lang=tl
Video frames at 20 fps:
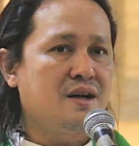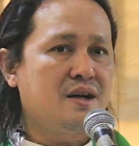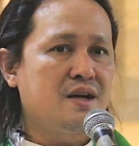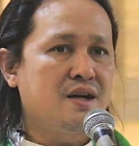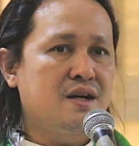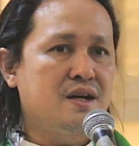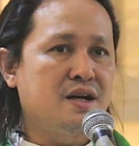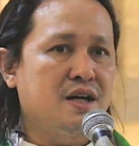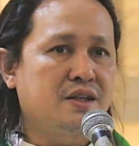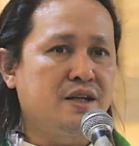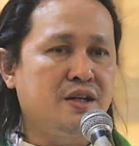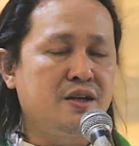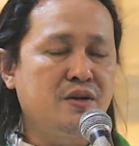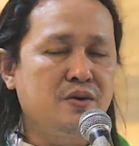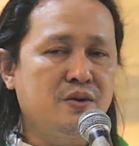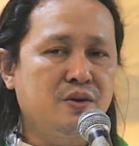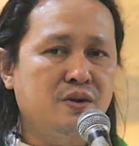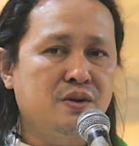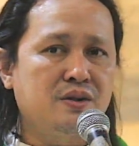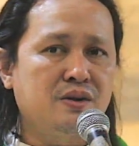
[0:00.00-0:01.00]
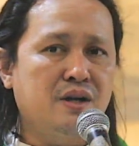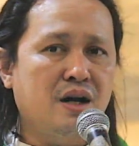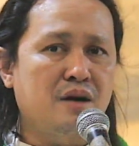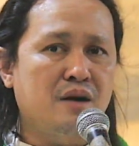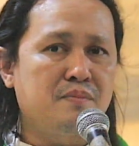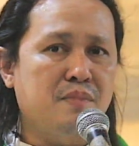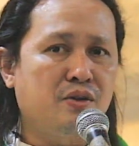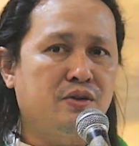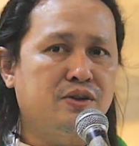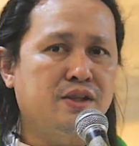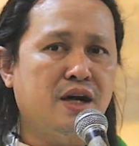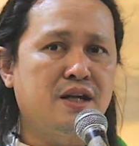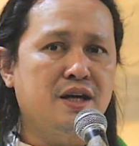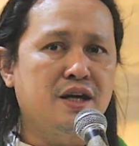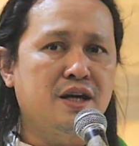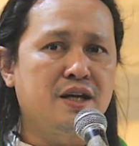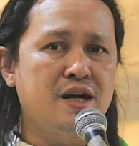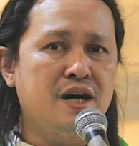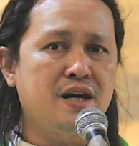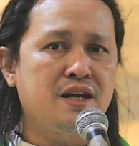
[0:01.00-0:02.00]
Ang tinuod ng pangutana
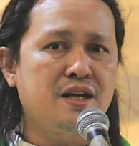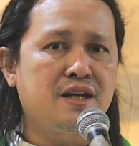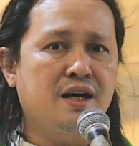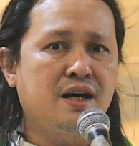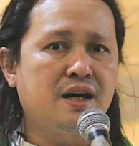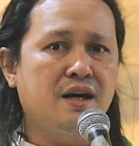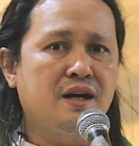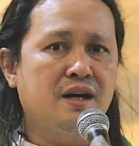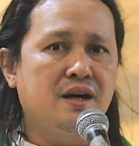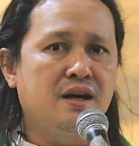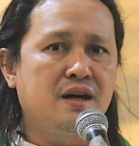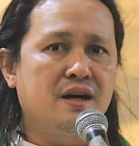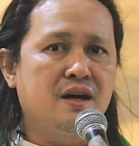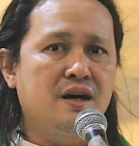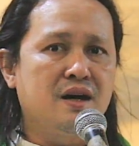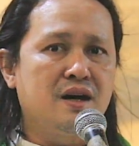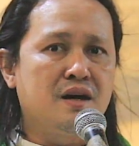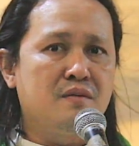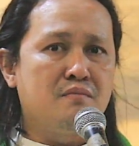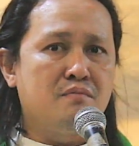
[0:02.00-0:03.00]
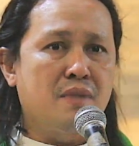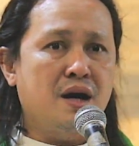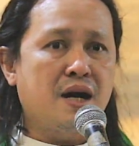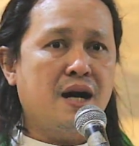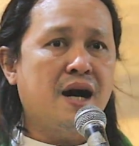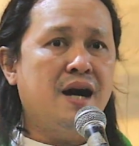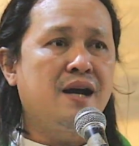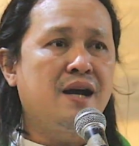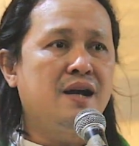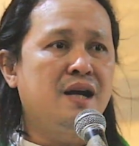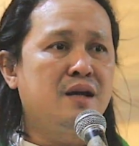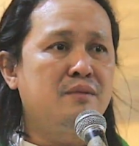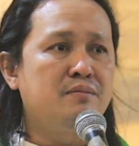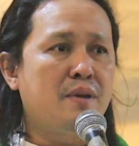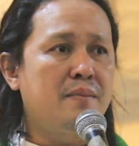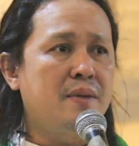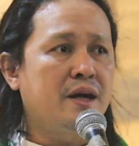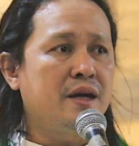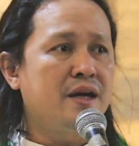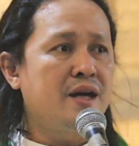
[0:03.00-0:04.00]
ni Ana, makahalad
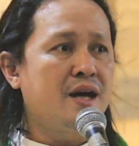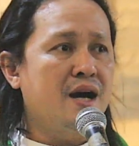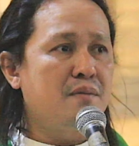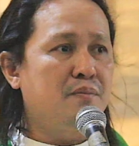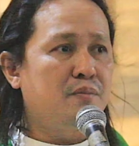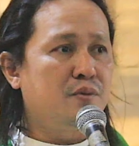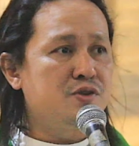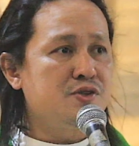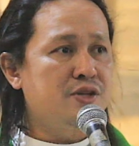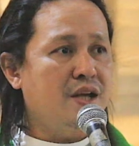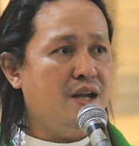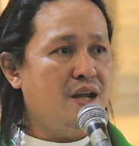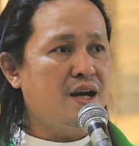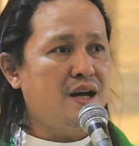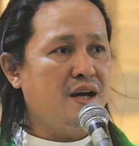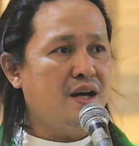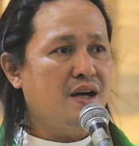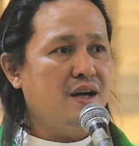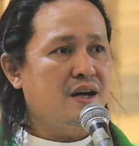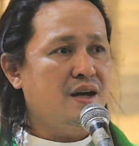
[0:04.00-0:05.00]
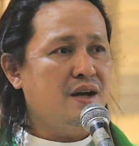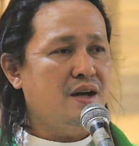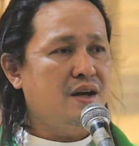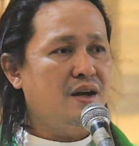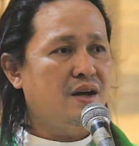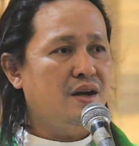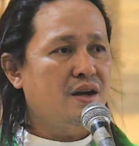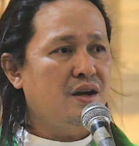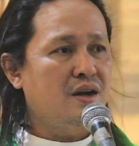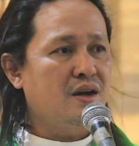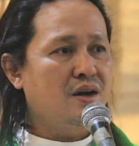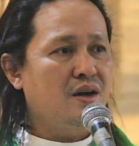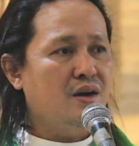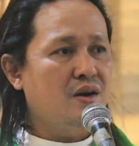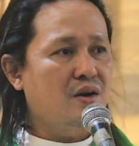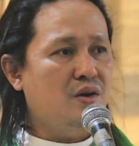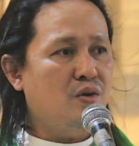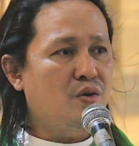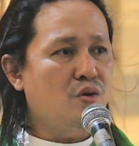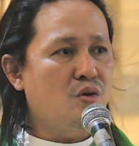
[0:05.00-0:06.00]
babagi hapon sila
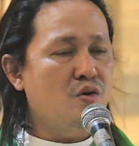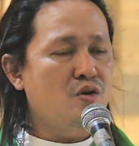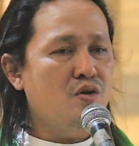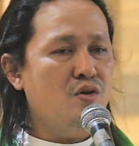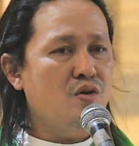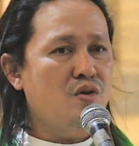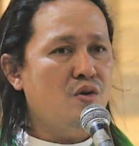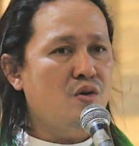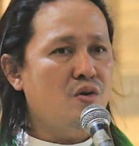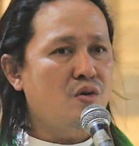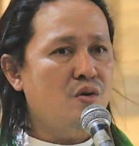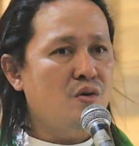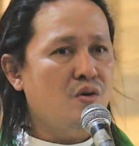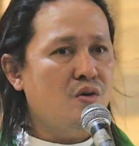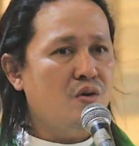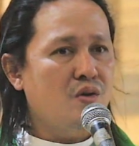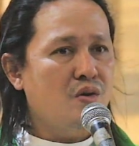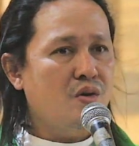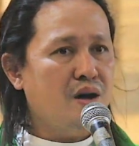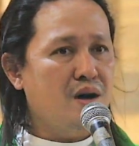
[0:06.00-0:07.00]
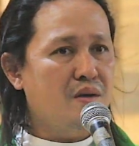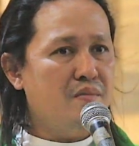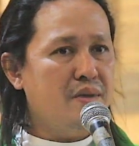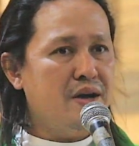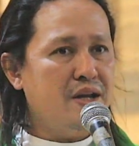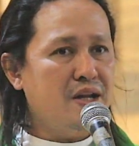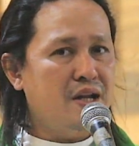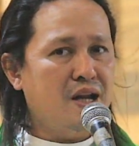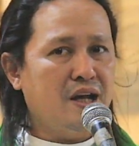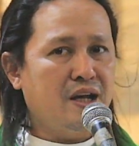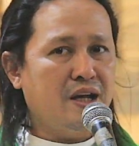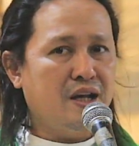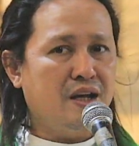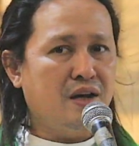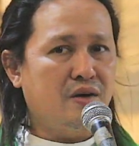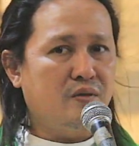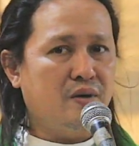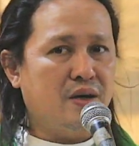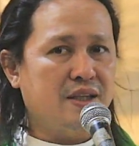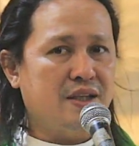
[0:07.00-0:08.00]
kung gamay na lang
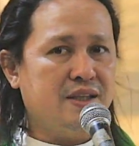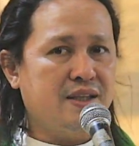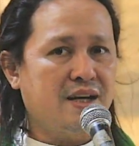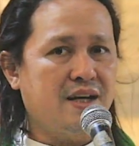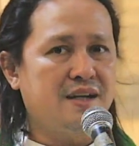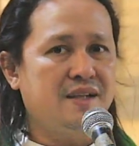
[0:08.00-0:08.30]
ilang kwarta.